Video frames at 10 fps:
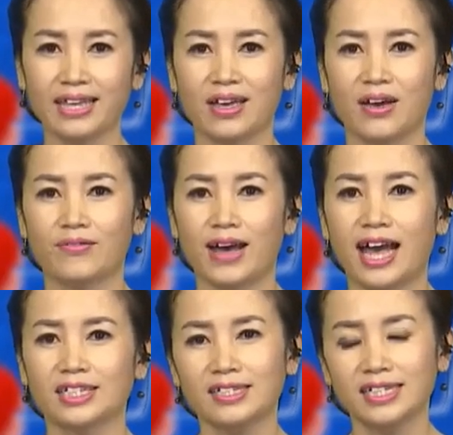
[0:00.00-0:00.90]
2
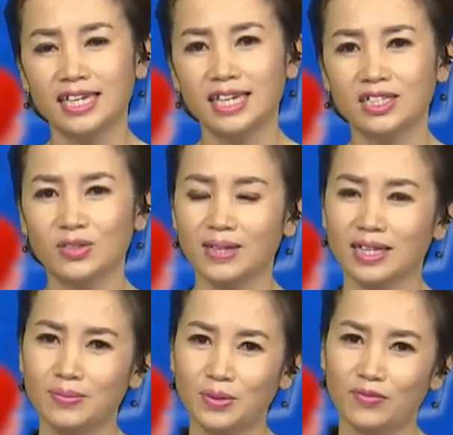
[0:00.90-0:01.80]
và trước khi chúng ta
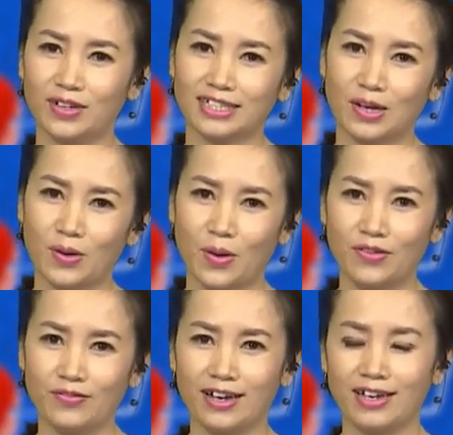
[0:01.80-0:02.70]
tiếp tục phần trao
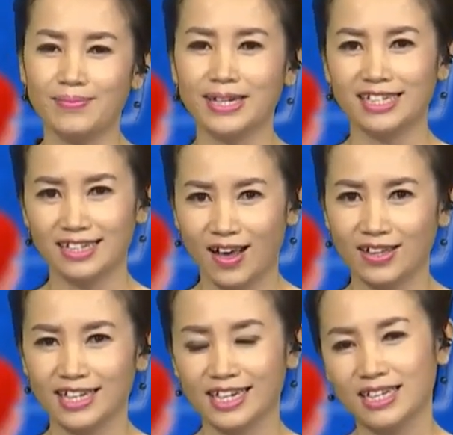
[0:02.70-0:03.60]
đổi với bác sĩ Thọ
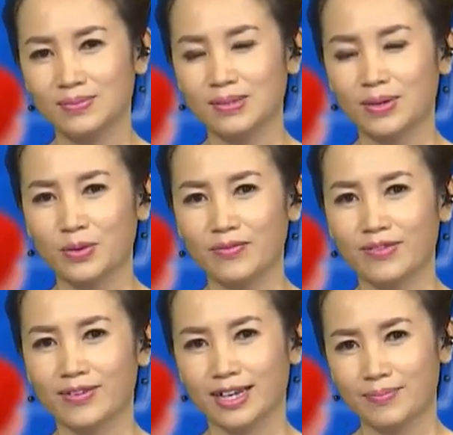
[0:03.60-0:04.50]
thì Khánh Diễm xin mời quý vị
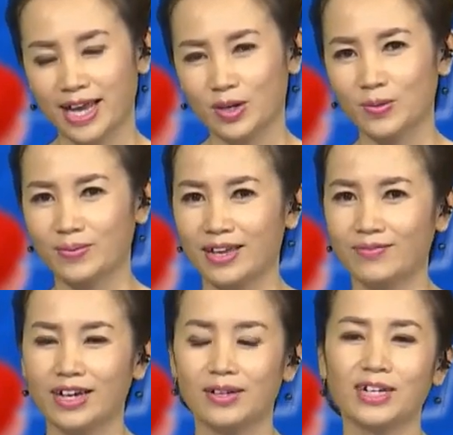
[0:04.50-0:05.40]
và các bạn cùng đến
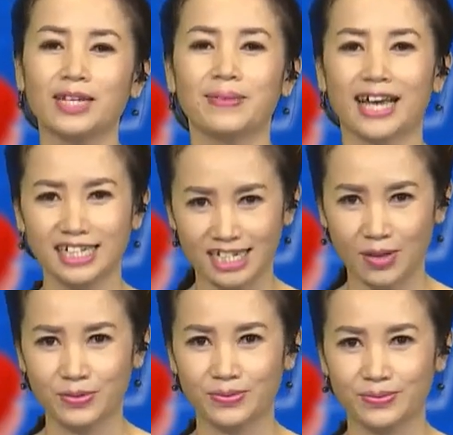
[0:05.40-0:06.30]
với clip ngắn sau.